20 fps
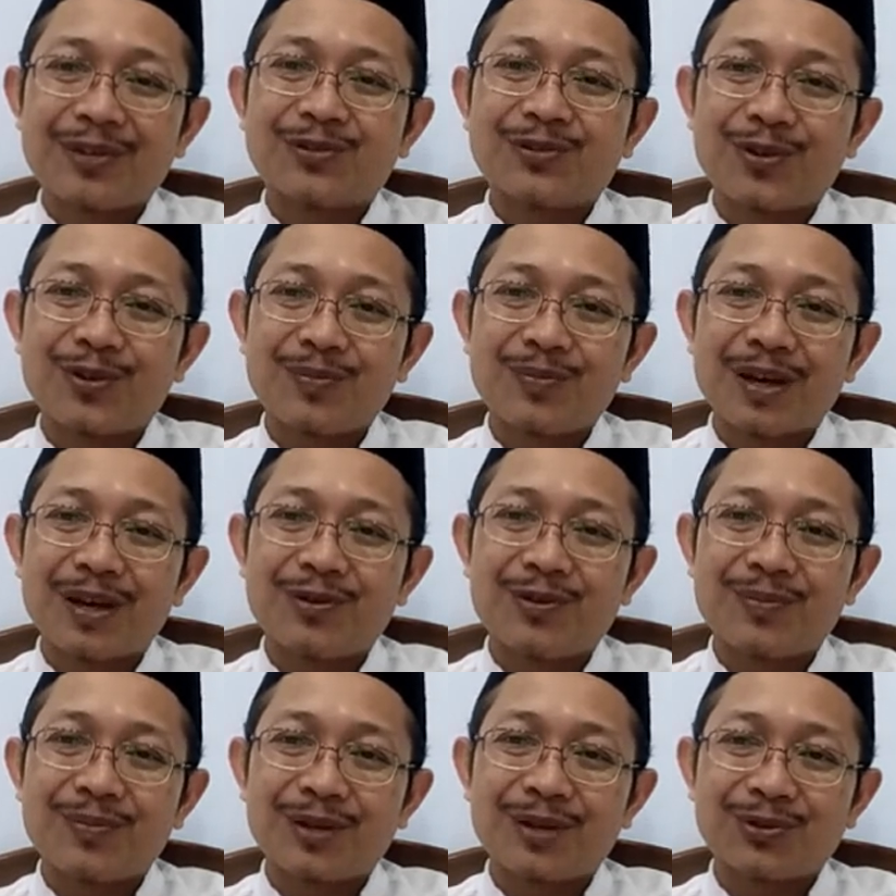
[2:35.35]
soma
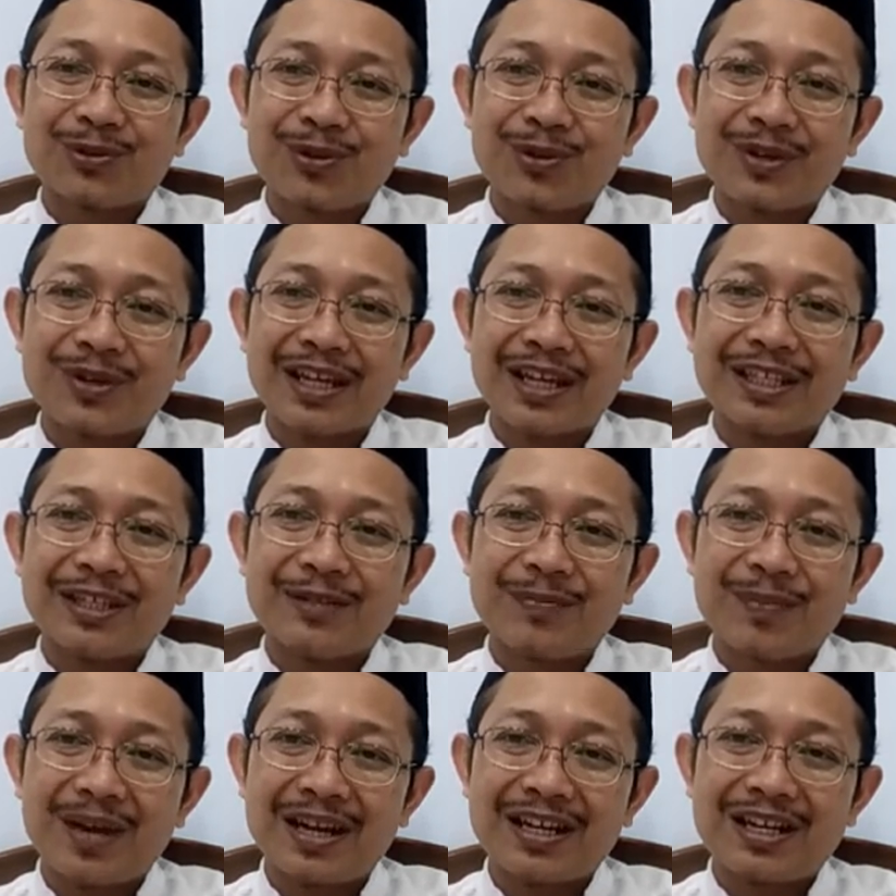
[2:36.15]
Ramadana
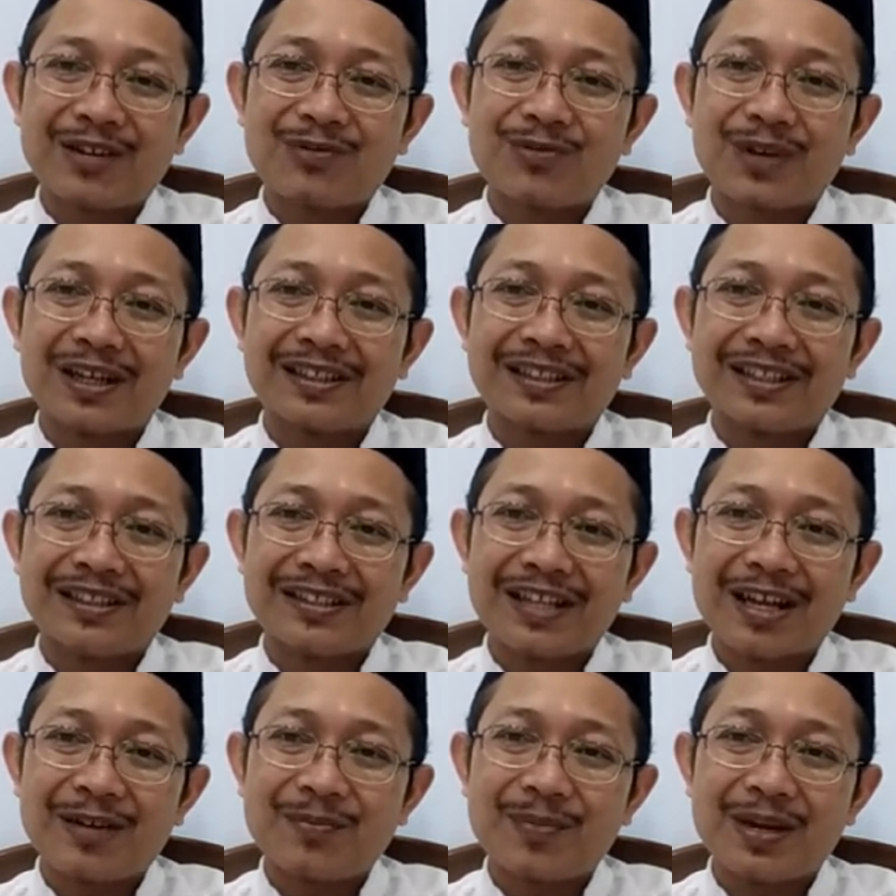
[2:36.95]
imanan
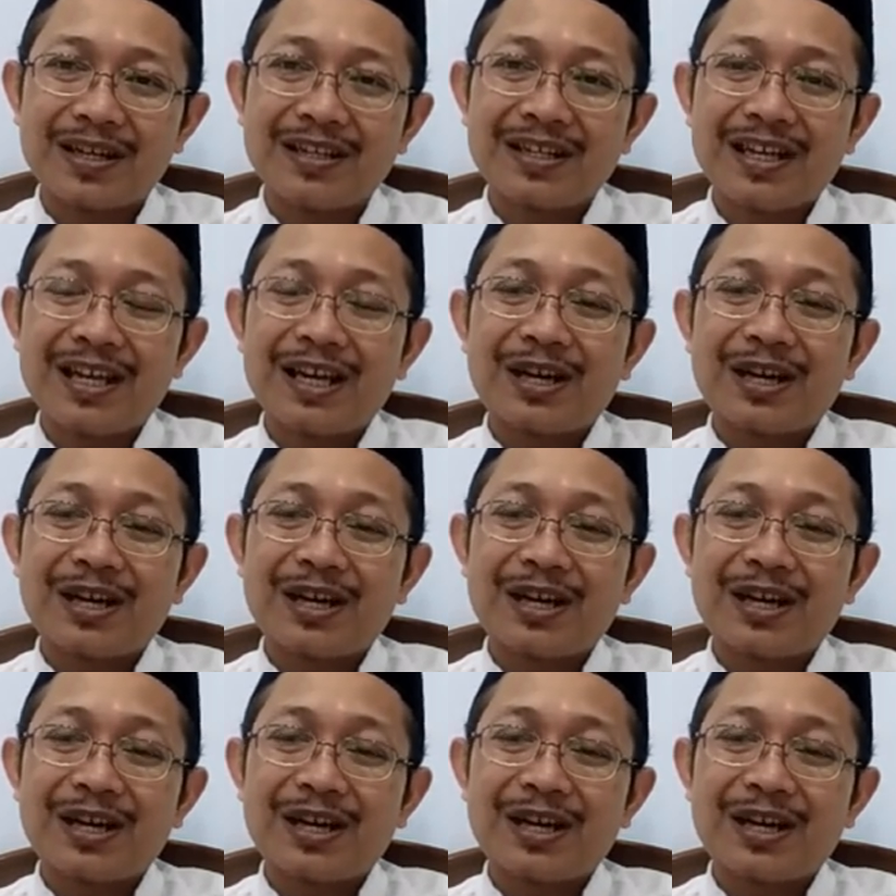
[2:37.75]
wahtisaban